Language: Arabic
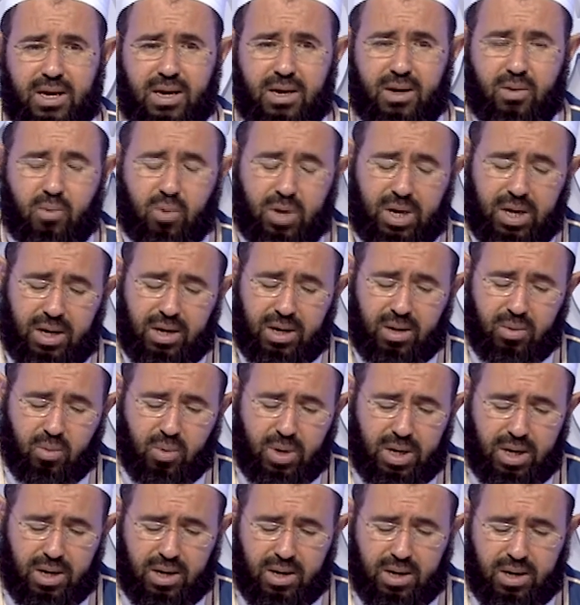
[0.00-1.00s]
وال
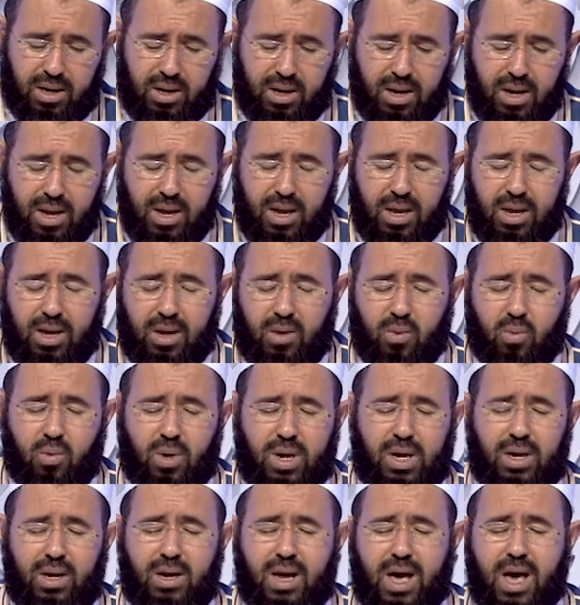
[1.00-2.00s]
وال
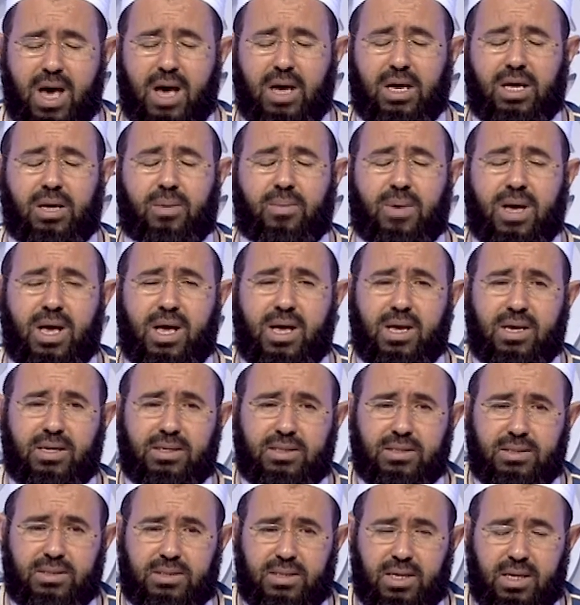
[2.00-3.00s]
والعاقبة
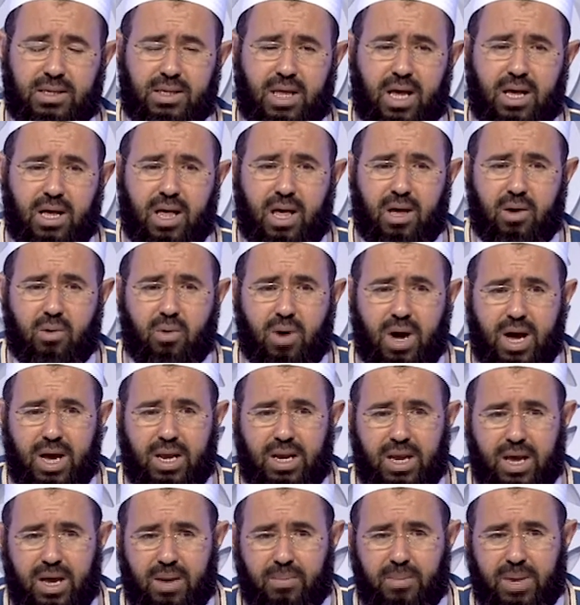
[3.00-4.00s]
ستقع
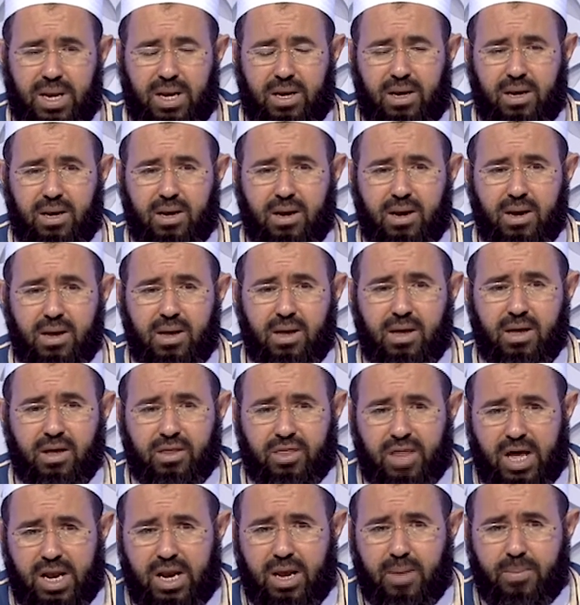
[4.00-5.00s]
على من
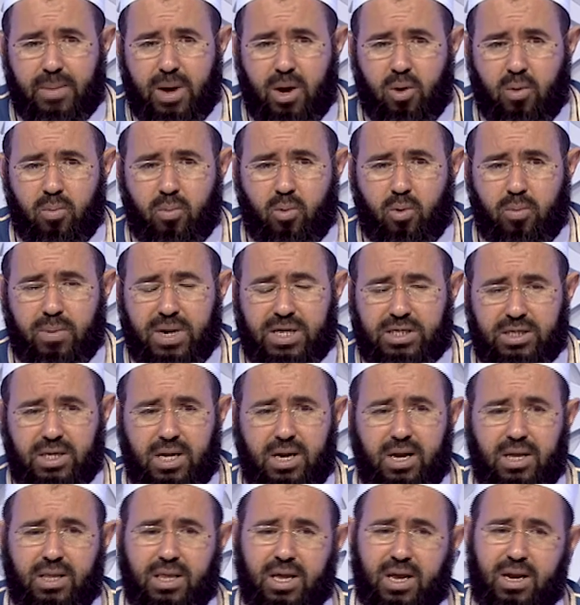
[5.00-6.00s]
ظلمه
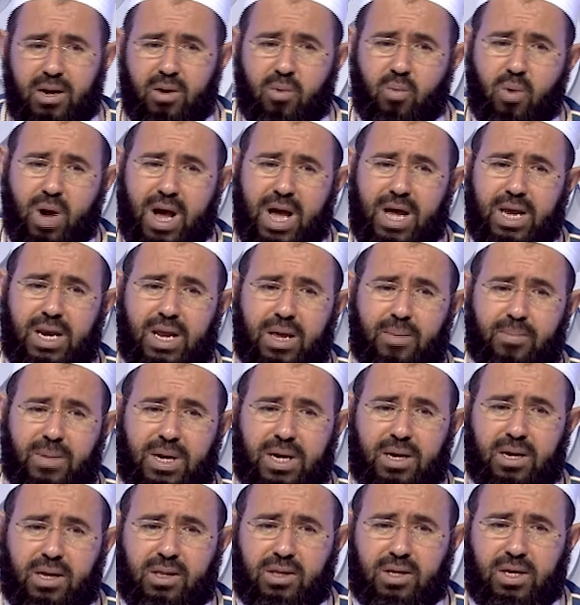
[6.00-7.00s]
مباشرة وعلى من
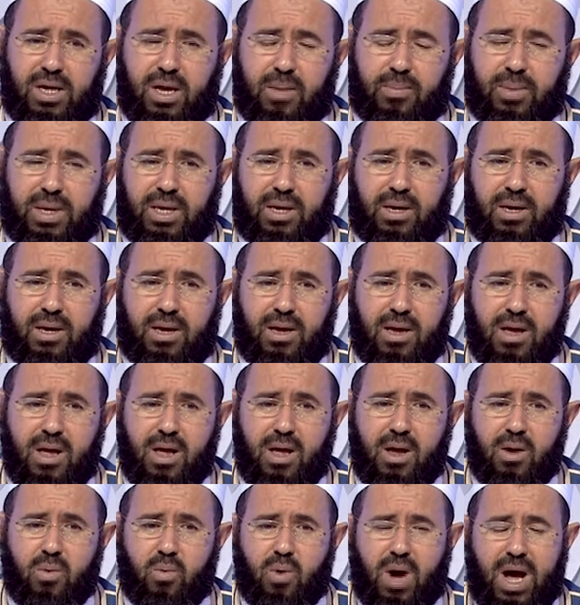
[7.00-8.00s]
رضي به
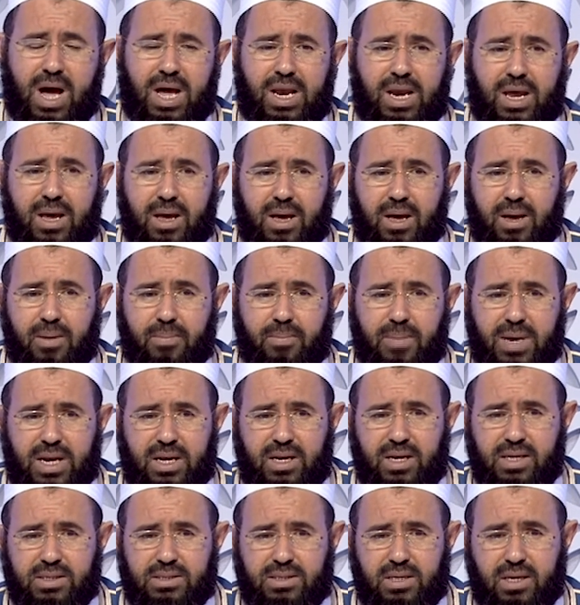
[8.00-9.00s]
وعلى
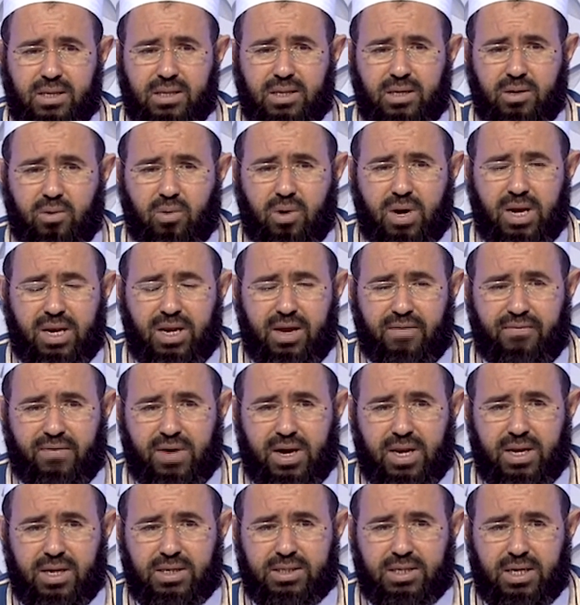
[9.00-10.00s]
من يستطيع أن
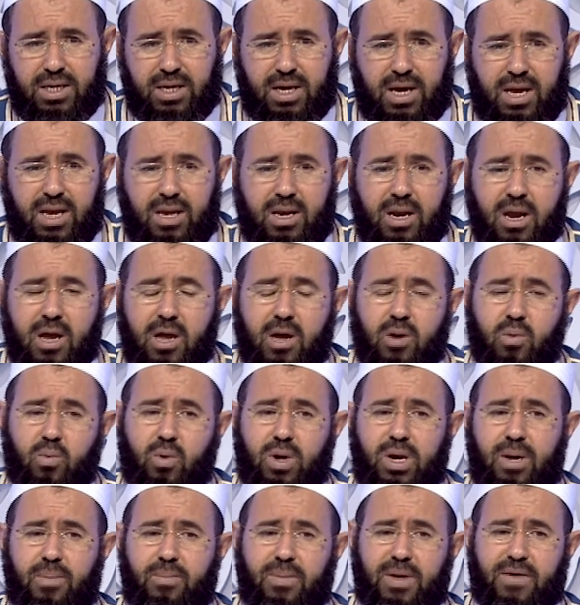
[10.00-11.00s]
يفعل شيئا
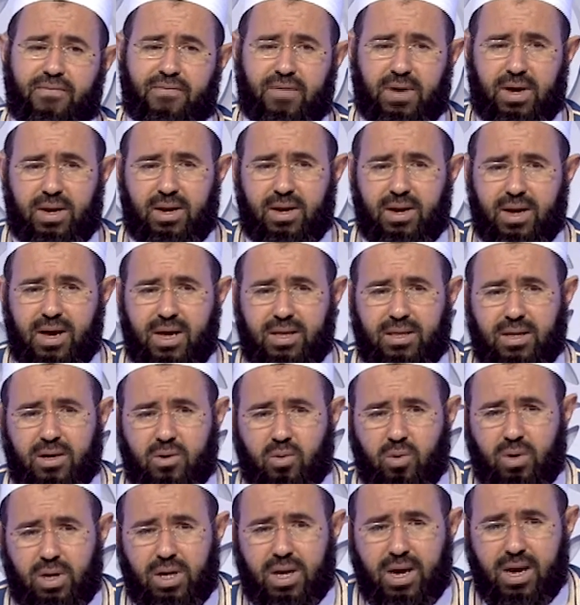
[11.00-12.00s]
ولم يفعل هذا
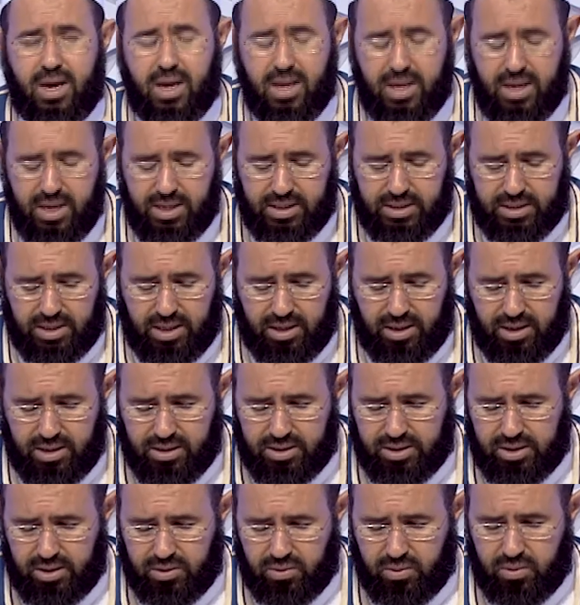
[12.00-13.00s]
كله
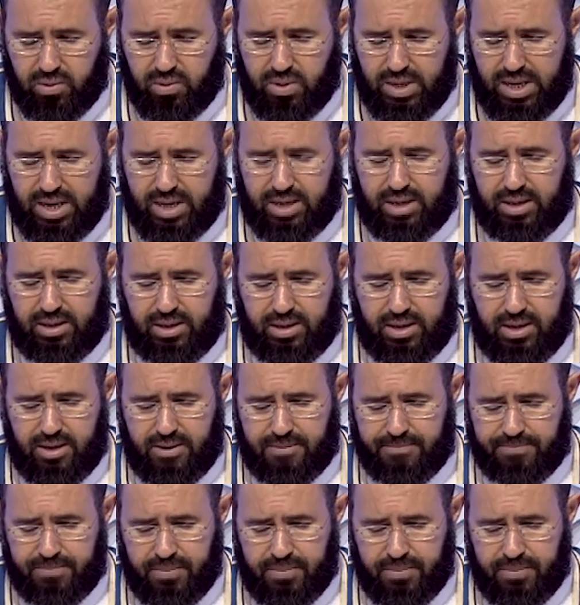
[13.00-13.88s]
سيرجع علينا